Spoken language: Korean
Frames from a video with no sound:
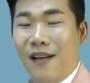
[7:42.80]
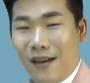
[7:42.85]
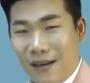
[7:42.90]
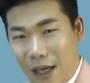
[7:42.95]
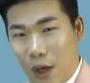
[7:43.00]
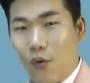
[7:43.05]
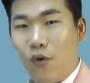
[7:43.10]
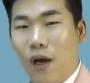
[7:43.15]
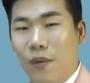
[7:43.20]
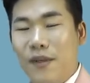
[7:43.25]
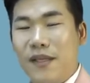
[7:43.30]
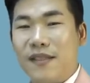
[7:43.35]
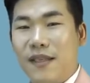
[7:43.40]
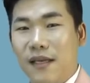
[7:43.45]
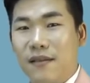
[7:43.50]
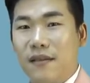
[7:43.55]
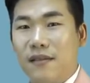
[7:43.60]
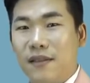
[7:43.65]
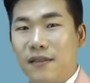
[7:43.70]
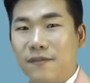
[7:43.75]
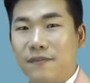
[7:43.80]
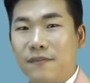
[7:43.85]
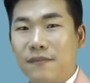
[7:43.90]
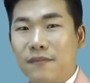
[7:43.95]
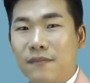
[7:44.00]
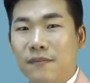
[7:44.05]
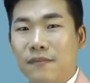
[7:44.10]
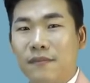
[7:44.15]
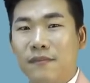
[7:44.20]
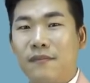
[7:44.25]
라고 하면 자녀는
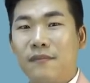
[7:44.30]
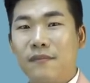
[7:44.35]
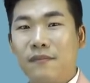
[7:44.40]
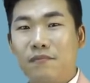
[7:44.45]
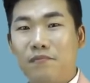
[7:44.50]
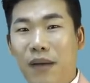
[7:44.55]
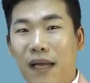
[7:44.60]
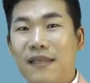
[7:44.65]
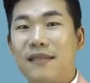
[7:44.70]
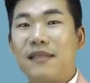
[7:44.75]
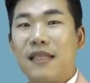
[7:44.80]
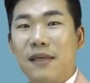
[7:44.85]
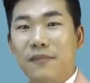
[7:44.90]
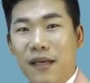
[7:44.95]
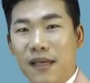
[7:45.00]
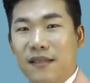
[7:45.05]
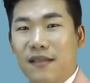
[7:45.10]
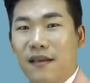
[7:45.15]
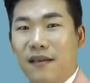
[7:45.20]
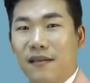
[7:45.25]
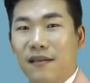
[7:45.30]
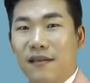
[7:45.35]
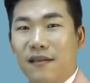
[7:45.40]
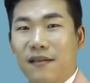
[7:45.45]
받자마자